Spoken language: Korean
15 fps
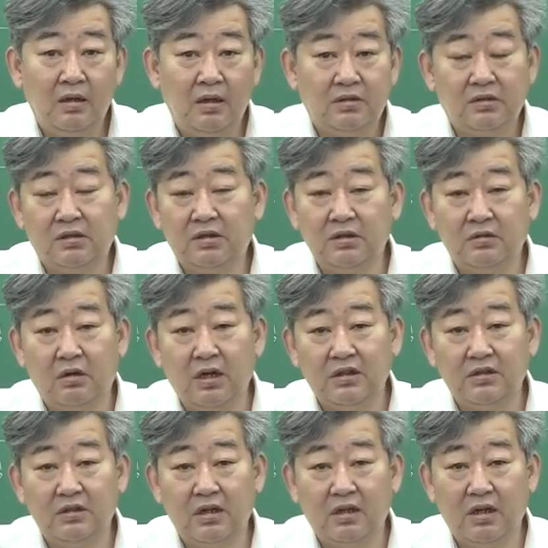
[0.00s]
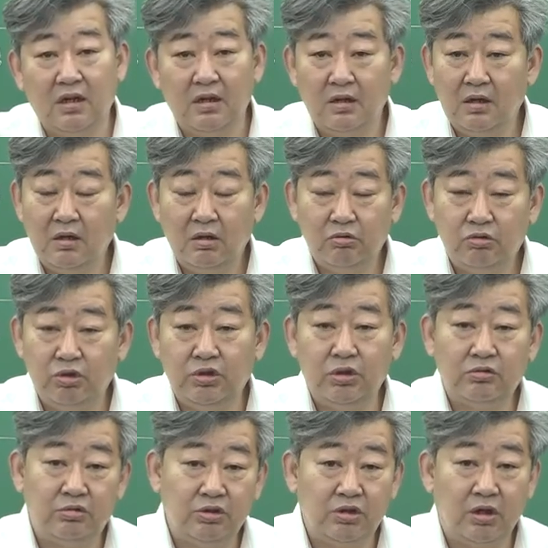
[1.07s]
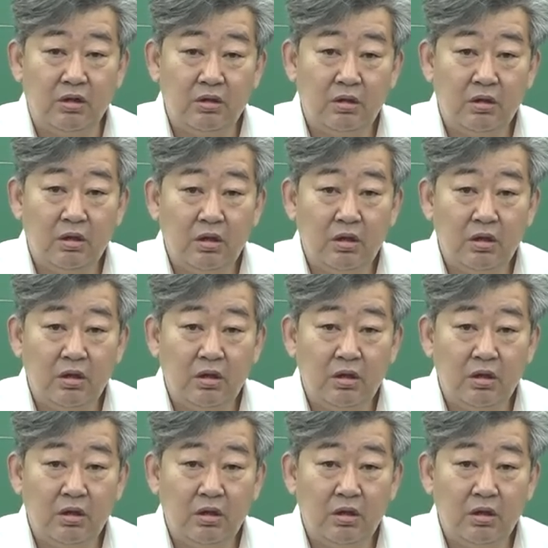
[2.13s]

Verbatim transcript: 그래서 그거 가져다가 뒤적뒤적